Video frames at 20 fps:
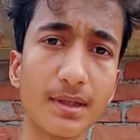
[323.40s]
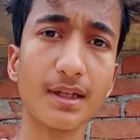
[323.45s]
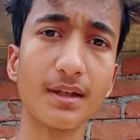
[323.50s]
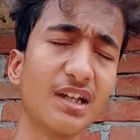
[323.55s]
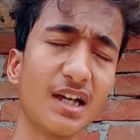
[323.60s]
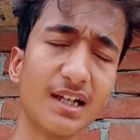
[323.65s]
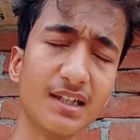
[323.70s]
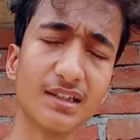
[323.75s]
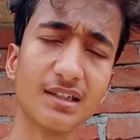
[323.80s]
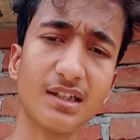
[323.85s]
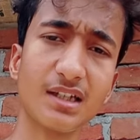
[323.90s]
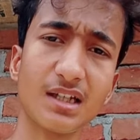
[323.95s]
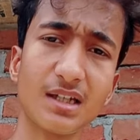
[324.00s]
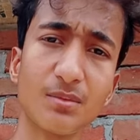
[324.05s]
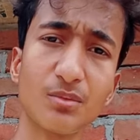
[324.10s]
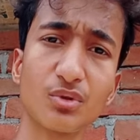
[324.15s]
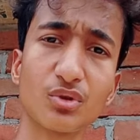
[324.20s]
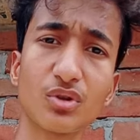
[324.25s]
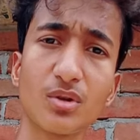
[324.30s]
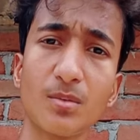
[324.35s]
मतलब सांस
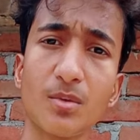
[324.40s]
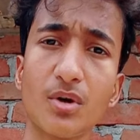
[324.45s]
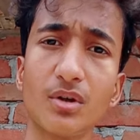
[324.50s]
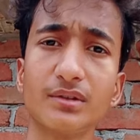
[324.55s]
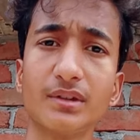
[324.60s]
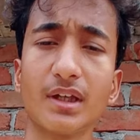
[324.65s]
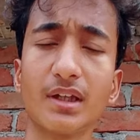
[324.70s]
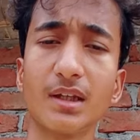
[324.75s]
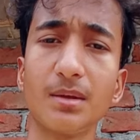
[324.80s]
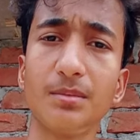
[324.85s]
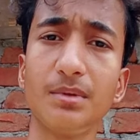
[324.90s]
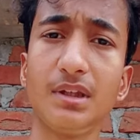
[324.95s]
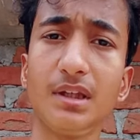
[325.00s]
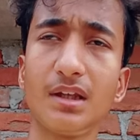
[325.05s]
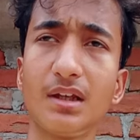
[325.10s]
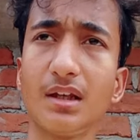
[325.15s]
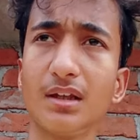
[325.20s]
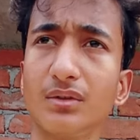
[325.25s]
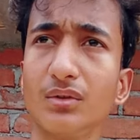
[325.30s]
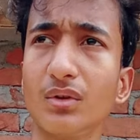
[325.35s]
लेने में उसको बहुत सारा भी
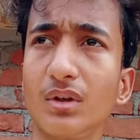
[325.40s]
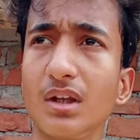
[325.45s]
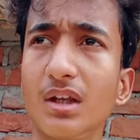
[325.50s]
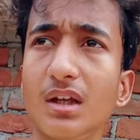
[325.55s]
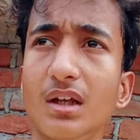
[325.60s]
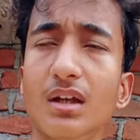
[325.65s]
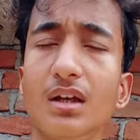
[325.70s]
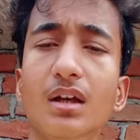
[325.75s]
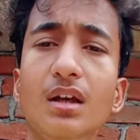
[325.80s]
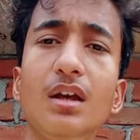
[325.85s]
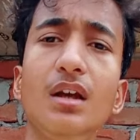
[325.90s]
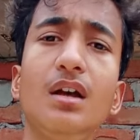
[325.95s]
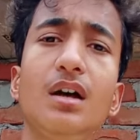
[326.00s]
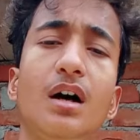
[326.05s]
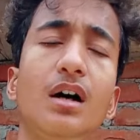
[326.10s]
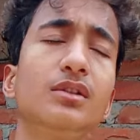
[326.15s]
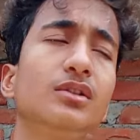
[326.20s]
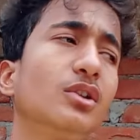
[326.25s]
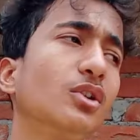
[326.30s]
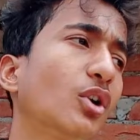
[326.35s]
दिक्कत हो रही है
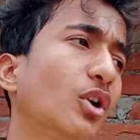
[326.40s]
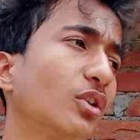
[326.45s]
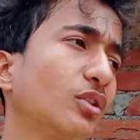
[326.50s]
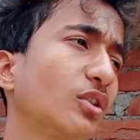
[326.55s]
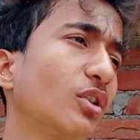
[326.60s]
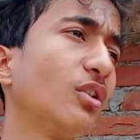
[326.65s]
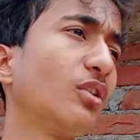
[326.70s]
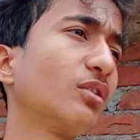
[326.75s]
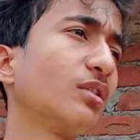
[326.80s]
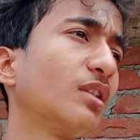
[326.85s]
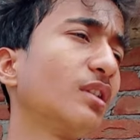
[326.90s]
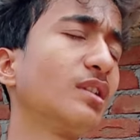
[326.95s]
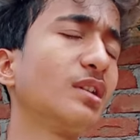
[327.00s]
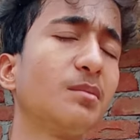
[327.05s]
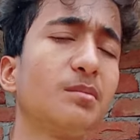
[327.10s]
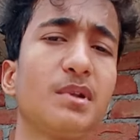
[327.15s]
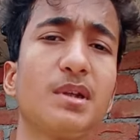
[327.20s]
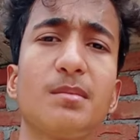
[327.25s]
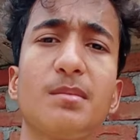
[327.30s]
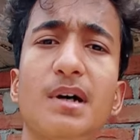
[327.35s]
हाँ तो डॉक्टर डॉक्टर से
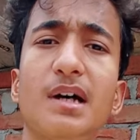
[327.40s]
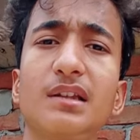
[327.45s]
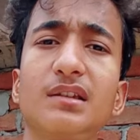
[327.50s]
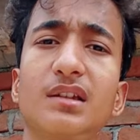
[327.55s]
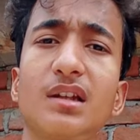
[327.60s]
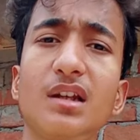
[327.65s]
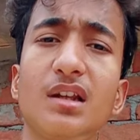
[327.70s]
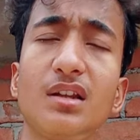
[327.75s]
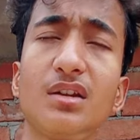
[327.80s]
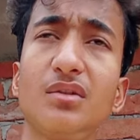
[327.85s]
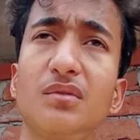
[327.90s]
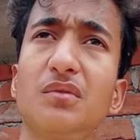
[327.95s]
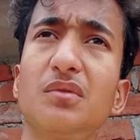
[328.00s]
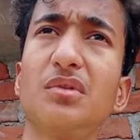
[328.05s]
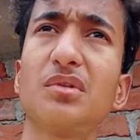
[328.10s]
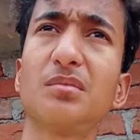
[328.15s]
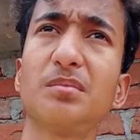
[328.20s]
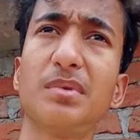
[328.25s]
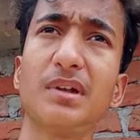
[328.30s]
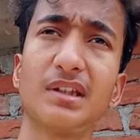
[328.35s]
हमने बात करी तो
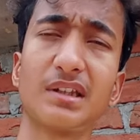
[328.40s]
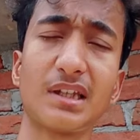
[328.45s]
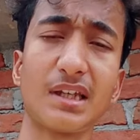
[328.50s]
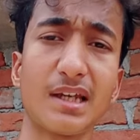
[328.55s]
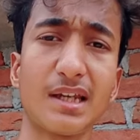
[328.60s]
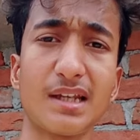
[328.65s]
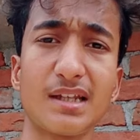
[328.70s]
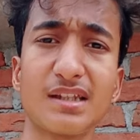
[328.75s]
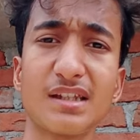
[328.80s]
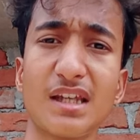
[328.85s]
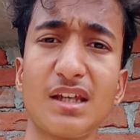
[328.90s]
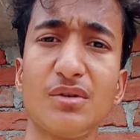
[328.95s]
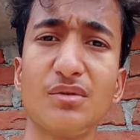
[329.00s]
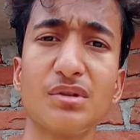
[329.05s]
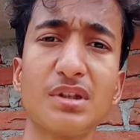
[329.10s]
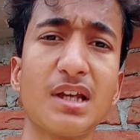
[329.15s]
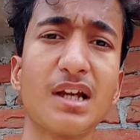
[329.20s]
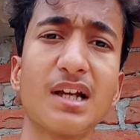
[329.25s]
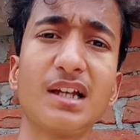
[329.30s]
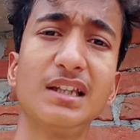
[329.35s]
वो पर कह रहा है सही
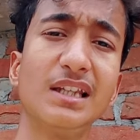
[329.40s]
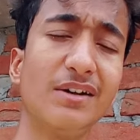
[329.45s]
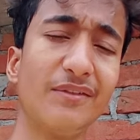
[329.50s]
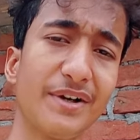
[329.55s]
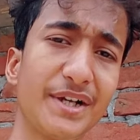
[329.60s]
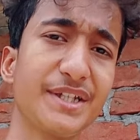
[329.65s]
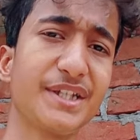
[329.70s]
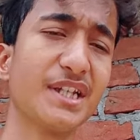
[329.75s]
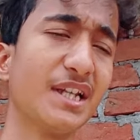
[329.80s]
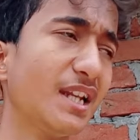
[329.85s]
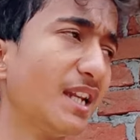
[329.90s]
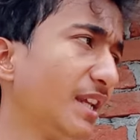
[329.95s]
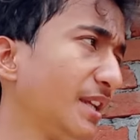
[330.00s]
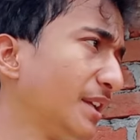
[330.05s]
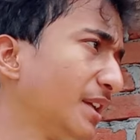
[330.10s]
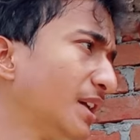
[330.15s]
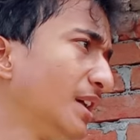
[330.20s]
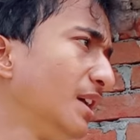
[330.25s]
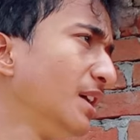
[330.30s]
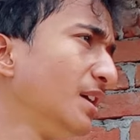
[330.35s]
हो जाएगा दवाई चल
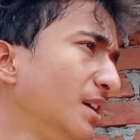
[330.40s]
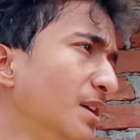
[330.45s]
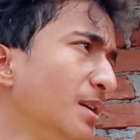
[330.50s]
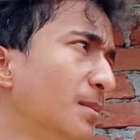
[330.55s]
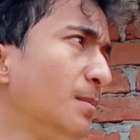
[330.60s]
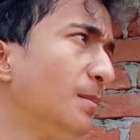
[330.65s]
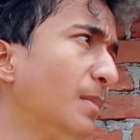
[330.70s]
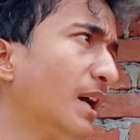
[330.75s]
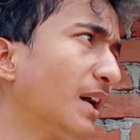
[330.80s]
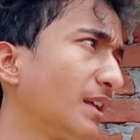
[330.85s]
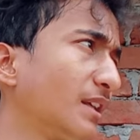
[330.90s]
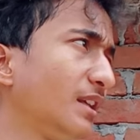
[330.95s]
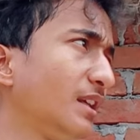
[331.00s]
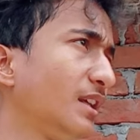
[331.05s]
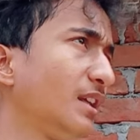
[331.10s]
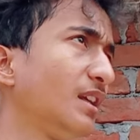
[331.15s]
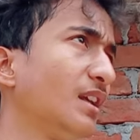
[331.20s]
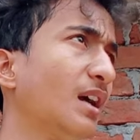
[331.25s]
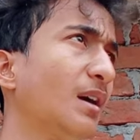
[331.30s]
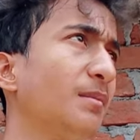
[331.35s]
रही है
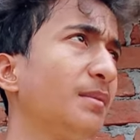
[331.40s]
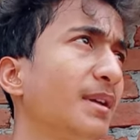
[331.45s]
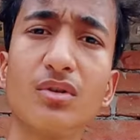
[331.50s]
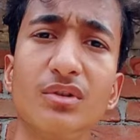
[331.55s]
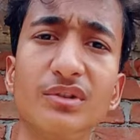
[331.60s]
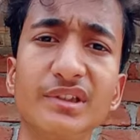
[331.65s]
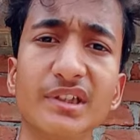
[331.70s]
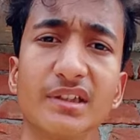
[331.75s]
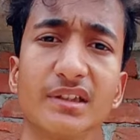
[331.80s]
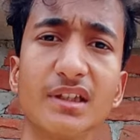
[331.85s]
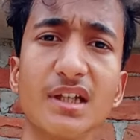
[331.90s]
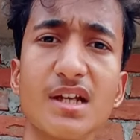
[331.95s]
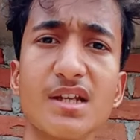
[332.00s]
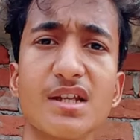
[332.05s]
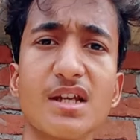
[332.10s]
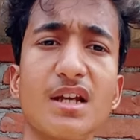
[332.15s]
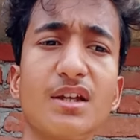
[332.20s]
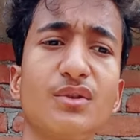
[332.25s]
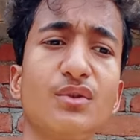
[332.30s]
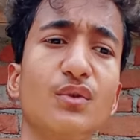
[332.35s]
बाकी अभी हम सकता है
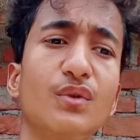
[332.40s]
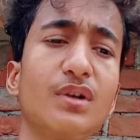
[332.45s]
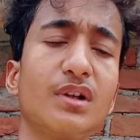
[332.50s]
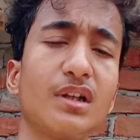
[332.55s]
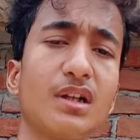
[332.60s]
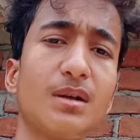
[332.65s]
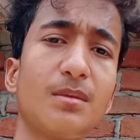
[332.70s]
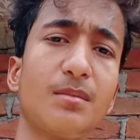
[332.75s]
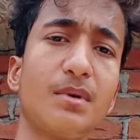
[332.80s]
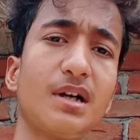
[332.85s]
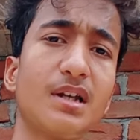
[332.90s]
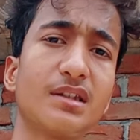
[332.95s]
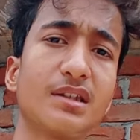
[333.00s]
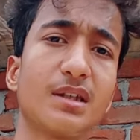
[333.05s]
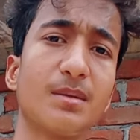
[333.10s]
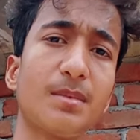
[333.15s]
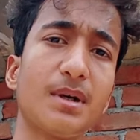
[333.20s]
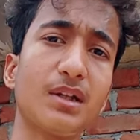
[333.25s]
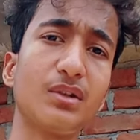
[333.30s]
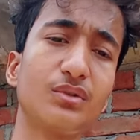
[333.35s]
जहाँ जोर की नमाज
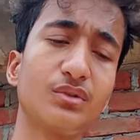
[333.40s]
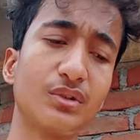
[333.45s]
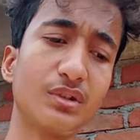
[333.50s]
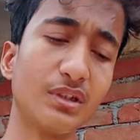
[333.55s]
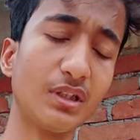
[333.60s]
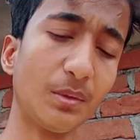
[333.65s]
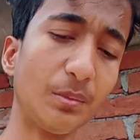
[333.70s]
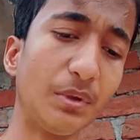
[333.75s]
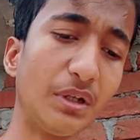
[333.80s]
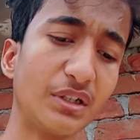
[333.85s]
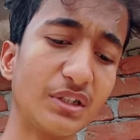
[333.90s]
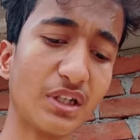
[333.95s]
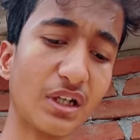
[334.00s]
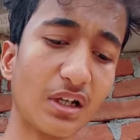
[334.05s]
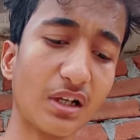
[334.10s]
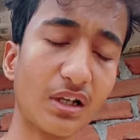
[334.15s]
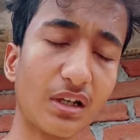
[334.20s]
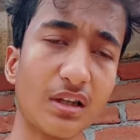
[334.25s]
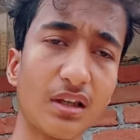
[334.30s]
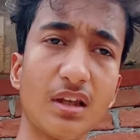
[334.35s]
के बाद उसकी तबीयत
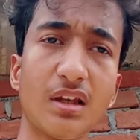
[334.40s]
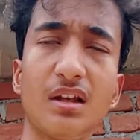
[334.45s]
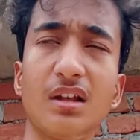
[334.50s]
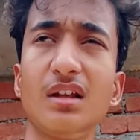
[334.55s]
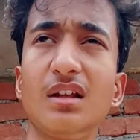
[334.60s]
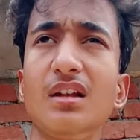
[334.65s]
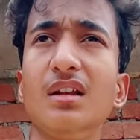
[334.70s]
चेक करने